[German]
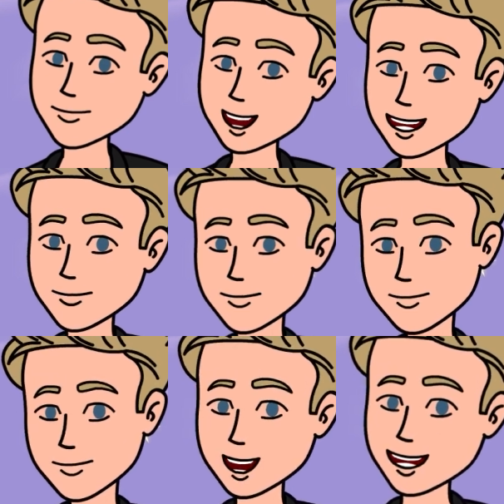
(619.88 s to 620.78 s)
erfuhr ich,
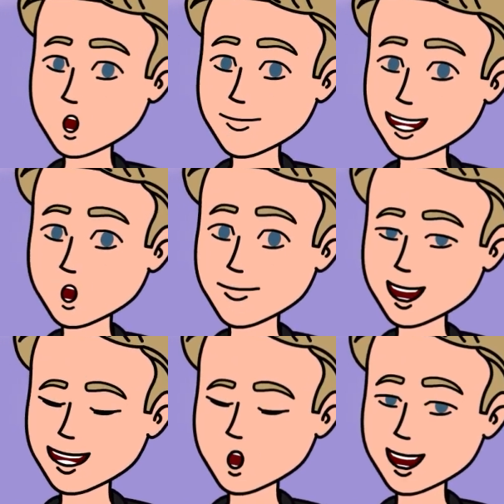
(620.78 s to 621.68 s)
dass meine Eltern
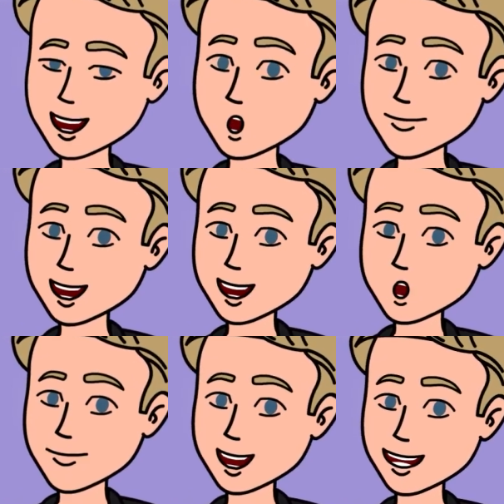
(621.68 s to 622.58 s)
zur Polizei
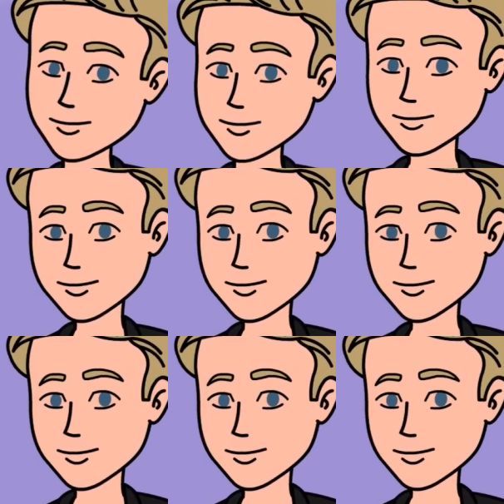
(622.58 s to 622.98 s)
gegangen waren.